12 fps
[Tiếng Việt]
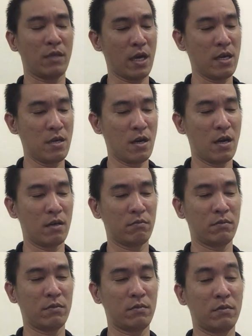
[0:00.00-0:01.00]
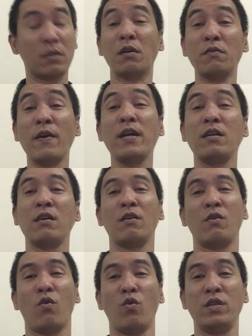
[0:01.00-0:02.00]
cái tử vi
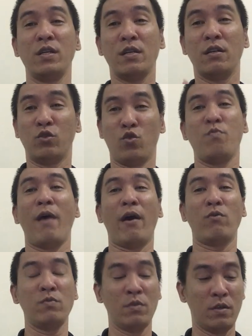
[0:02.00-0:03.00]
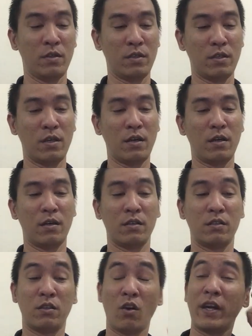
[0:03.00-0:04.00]
của những người tuổi Mão
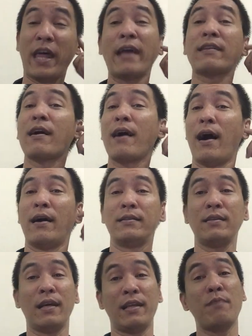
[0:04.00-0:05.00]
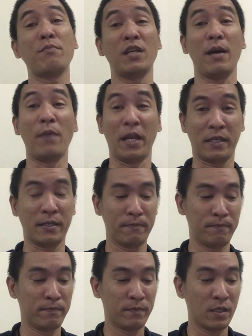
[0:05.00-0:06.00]
cho cái tháng Tân Hợi, tức là tháng mười âm lịch.
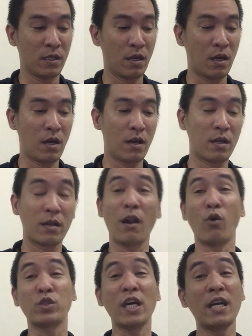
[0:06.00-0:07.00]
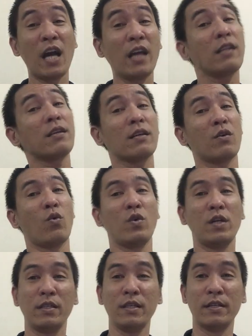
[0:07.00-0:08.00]
À, đầu tiên hết của
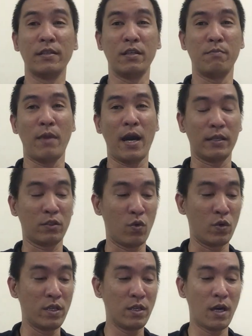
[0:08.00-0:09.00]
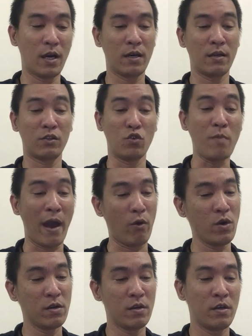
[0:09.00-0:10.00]
những người mà tuổi tuổi
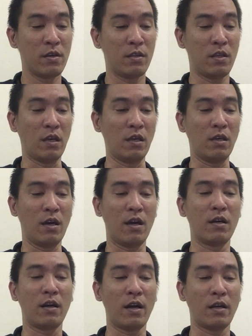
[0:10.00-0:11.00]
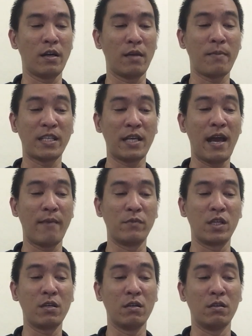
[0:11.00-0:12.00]
Mão thì anh Ba sẽ
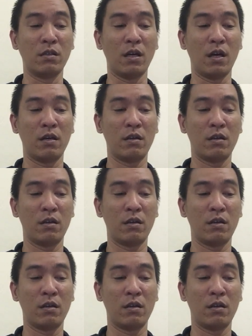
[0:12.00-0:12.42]
làm những người